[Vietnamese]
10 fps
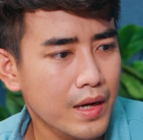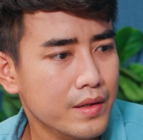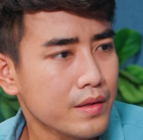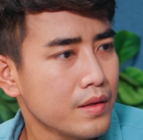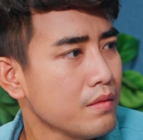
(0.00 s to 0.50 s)

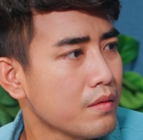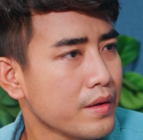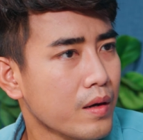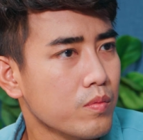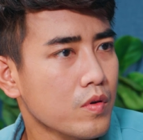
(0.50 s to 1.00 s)
Anh với lại
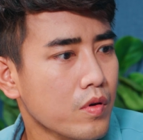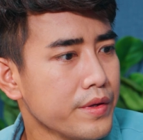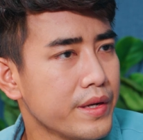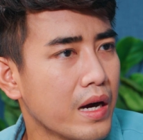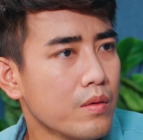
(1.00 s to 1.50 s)
Ngọc đâu có
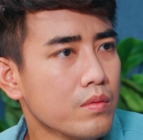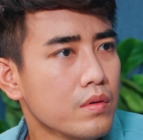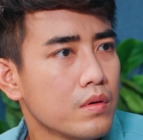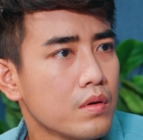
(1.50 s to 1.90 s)
gì đâu.